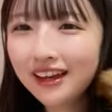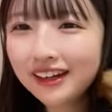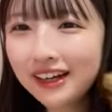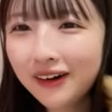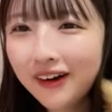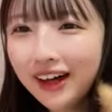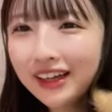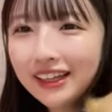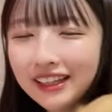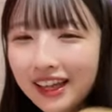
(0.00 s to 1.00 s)
かわ
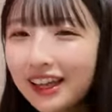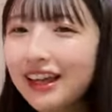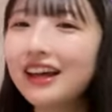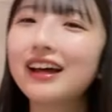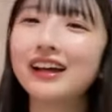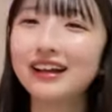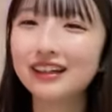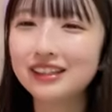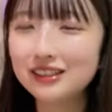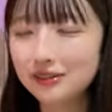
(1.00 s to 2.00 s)
いいね
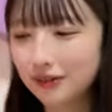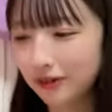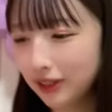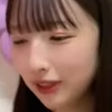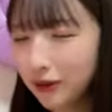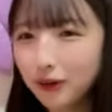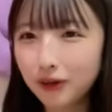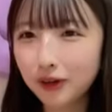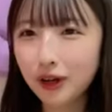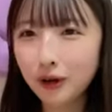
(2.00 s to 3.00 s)
そうお利
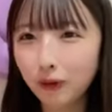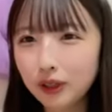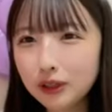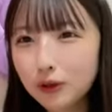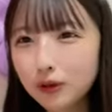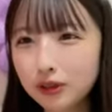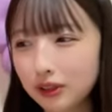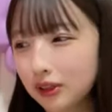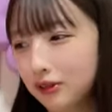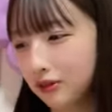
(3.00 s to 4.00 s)
口お利口って
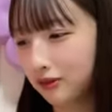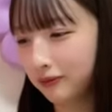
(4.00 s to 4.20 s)
やってるよ